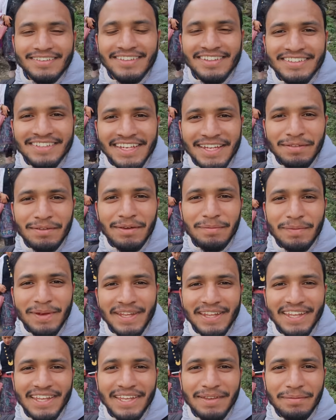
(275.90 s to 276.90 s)
जिसने भी
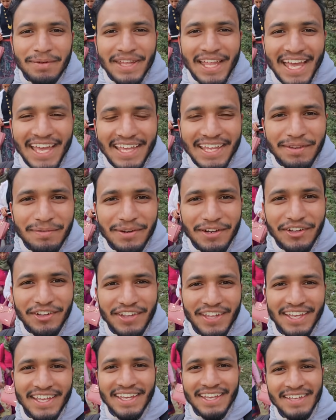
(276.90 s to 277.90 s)
प्रीति की विदाई की वीडियो
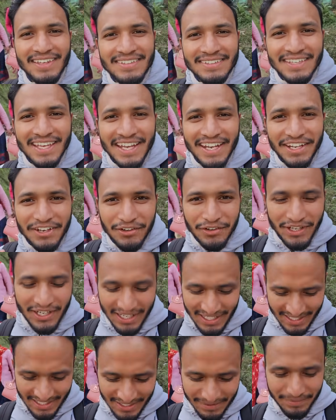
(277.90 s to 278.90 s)
देखी सारे रोने
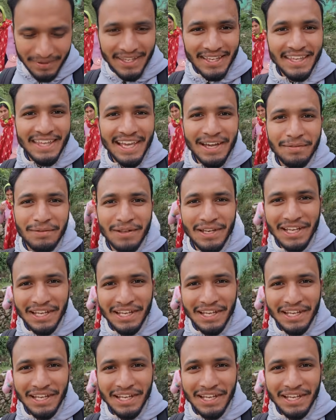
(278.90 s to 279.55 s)
लगे भाई क्या बोले